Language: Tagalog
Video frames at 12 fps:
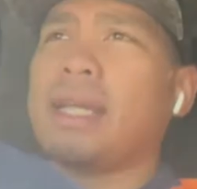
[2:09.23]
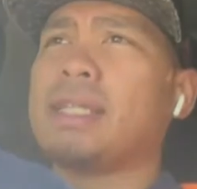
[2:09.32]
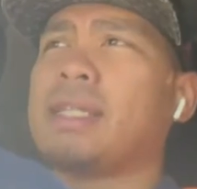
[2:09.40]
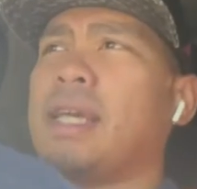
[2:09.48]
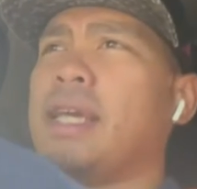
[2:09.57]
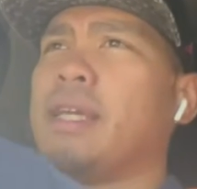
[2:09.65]

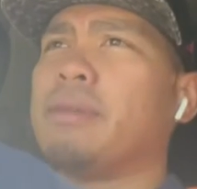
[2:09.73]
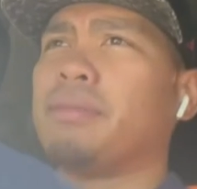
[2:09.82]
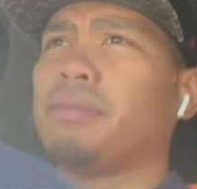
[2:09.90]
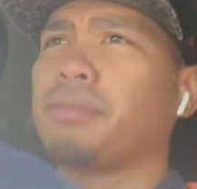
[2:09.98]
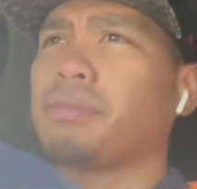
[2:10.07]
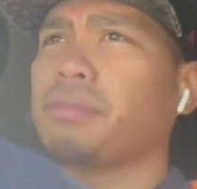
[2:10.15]
kasi
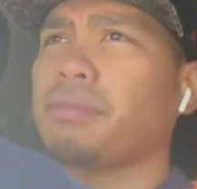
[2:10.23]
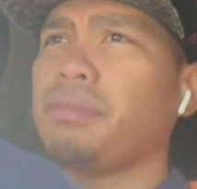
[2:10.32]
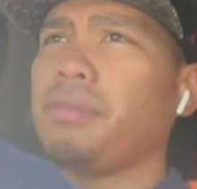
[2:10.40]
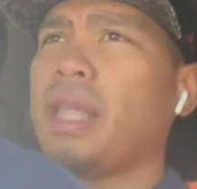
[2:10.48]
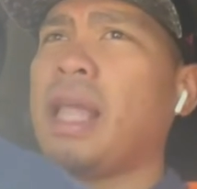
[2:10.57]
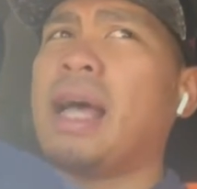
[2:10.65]

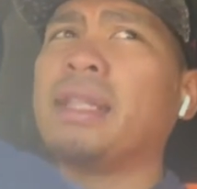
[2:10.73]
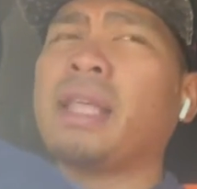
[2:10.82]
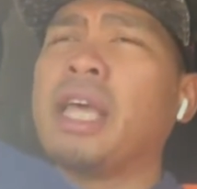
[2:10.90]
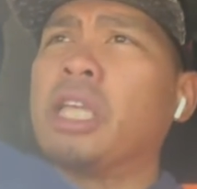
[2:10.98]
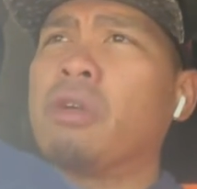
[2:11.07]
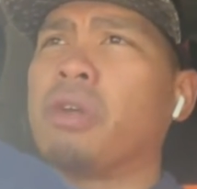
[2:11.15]

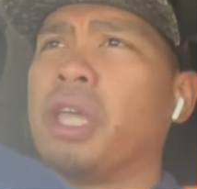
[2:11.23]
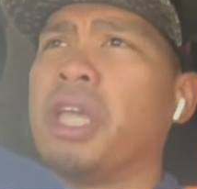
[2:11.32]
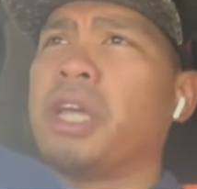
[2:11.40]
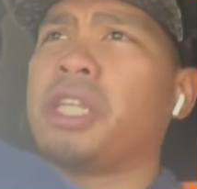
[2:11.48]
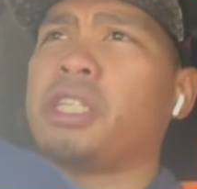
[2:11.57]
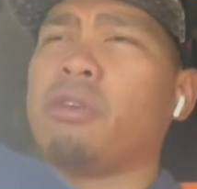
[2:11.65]
antayin kong
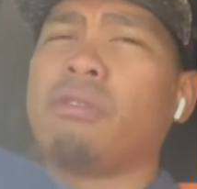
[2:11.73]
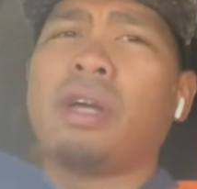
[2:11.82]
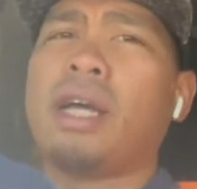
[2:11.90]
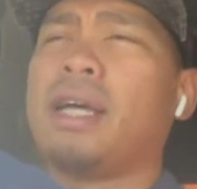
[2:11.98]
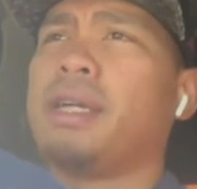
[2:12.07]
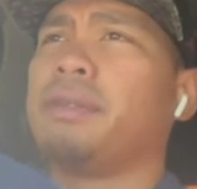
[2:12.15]
i-increase yung
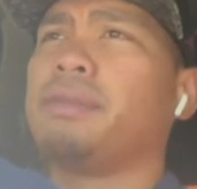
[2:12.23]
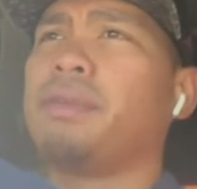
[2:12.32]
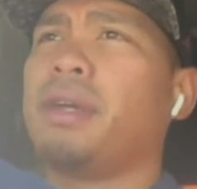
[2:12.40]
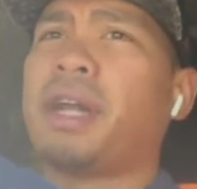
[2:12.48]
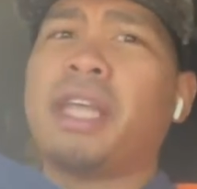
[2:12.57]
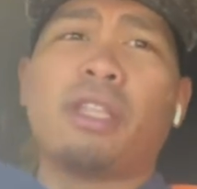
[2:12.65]
uh,
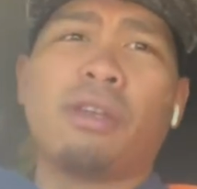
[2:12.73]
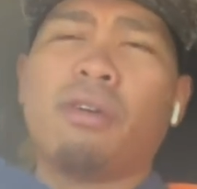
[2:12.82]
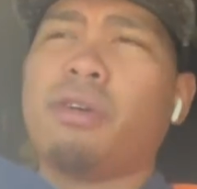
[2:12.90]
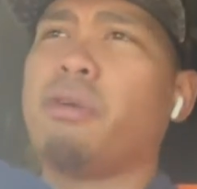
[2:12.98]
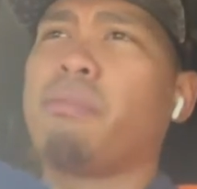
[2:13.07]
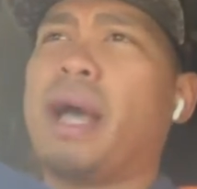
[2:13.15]
rate ko
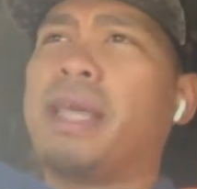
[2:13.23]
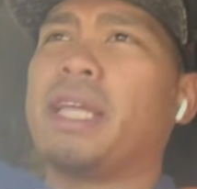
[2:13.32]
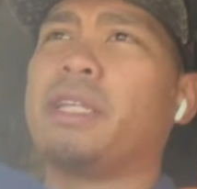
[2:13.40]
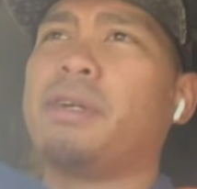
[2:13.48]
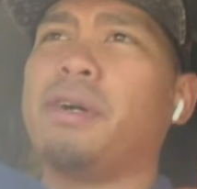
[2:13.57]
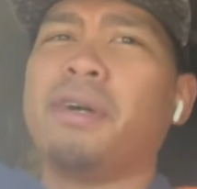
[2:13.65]
yung bayad ko